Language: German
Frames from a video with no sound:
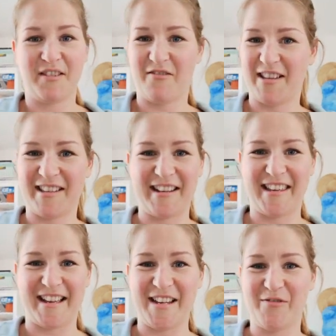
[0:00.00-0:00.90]
ich weiß
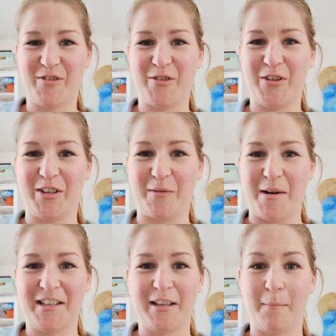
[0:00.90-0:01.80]
eigentlich gar nicht, was wir dort
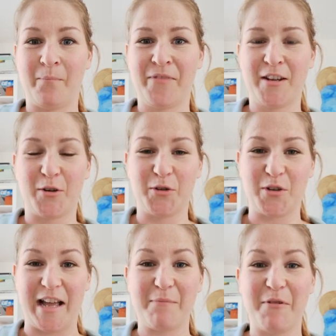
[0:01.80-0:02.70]
gemacht haben.
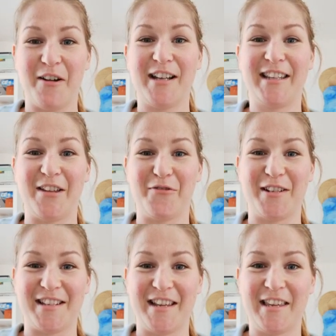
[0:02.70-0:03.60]
Konsulat bewacht
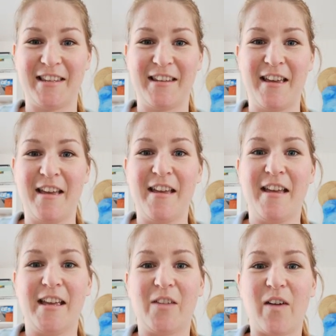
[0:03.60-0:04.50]
jedenfalls nicht.
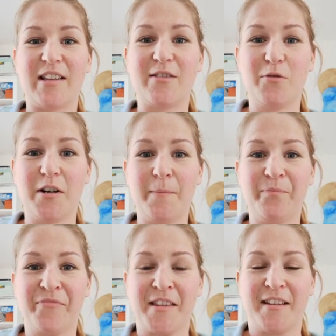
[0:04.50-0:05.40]
Ich weiß
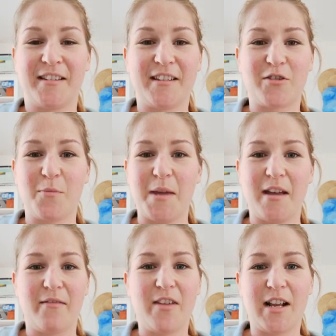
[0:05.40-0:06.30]
nur, dass du
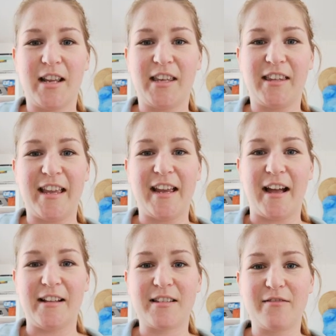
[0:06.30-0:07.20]
mir wirklich den
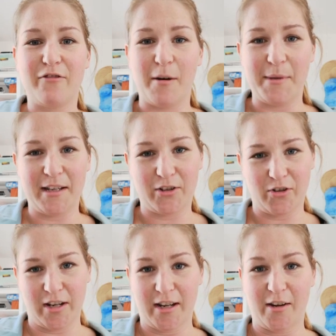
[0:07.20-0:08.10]
ganzen Vormittag
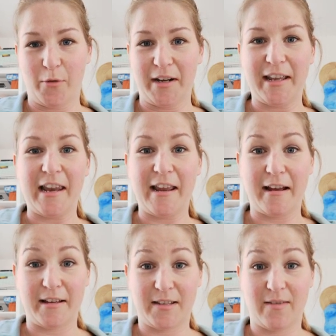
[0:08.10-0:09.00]
schon in den Ohren
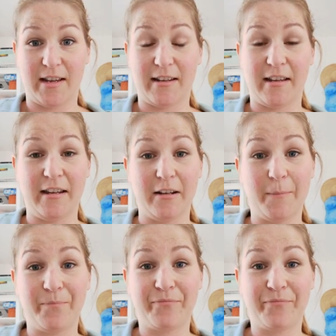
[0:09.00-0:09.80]
gelegen hast wegen Daida.